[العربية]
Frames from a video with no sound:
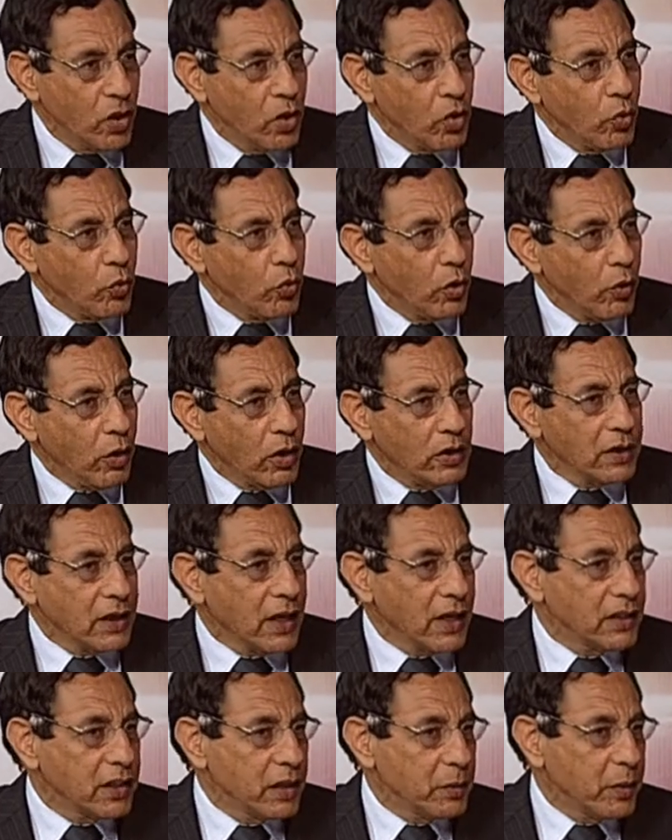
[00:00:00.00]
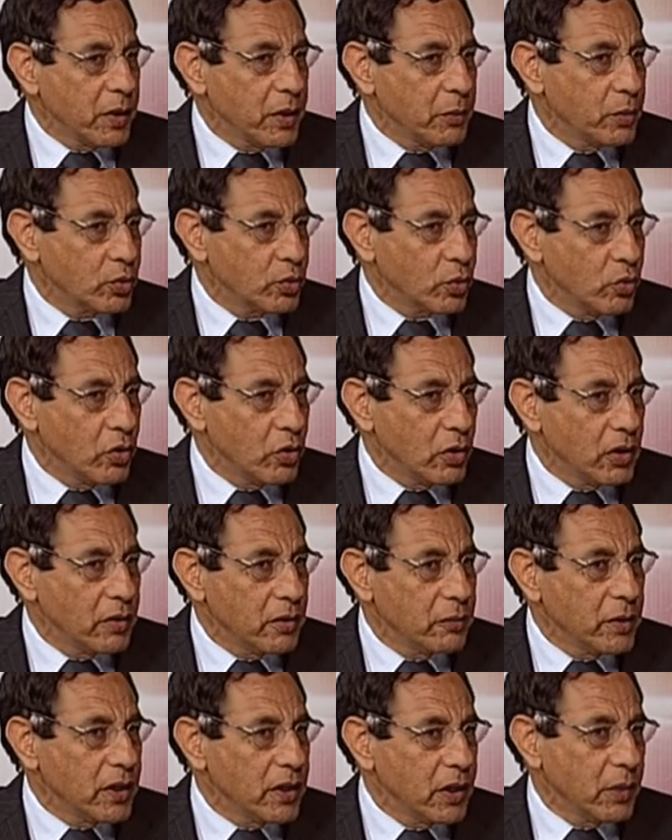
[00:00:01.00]
ولو حضرتك عندك بير بترول
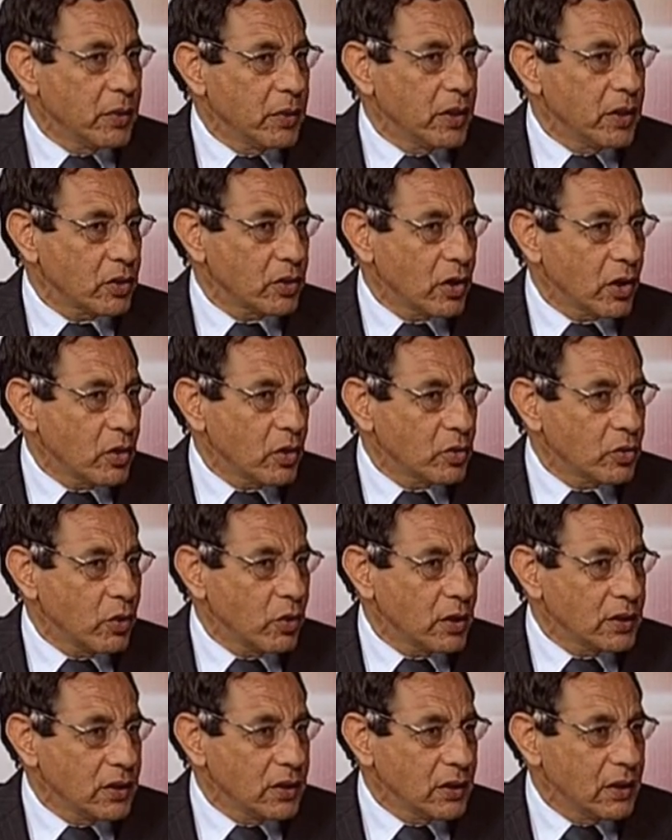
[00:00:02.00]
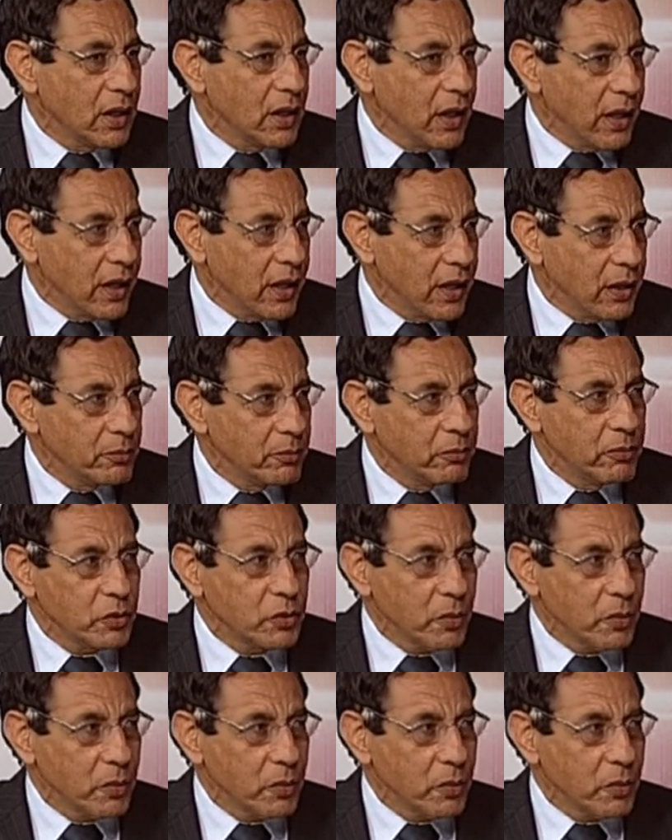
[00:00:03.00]
مين اللي بيجي يطلعه دلوقتي الاجانب